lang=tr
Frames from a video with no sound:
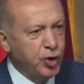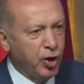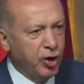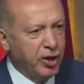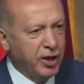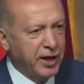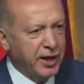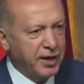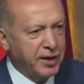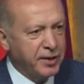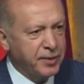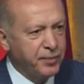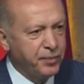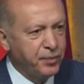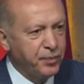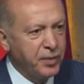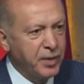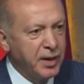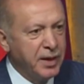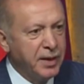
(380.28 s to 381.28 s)
olarak
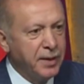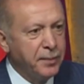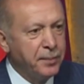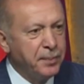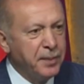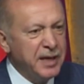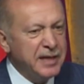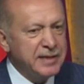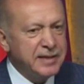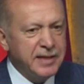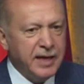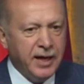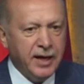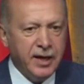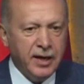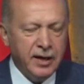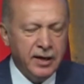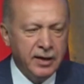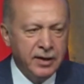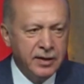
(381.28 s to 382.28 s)
biz
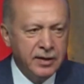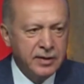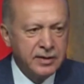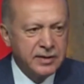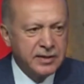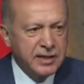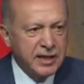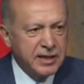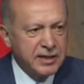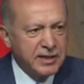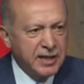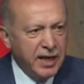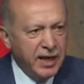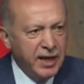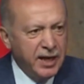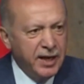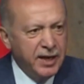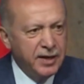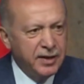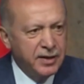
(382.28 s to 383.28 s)
de
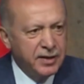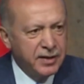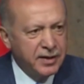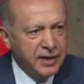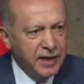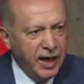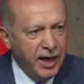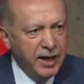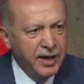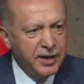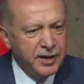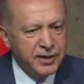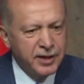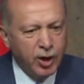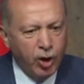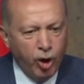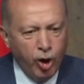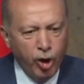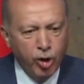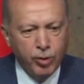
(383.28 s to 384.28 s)
sizlerin
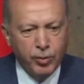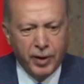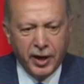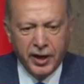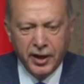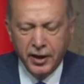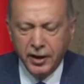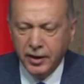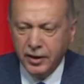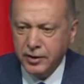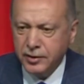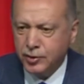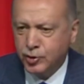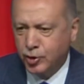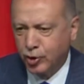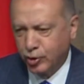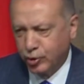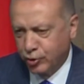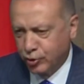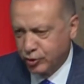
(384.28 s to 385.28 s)
yanında olmayı
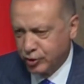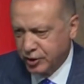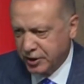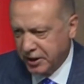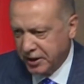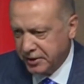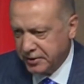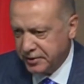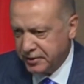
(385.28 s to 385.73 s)
sürdüreceğiz.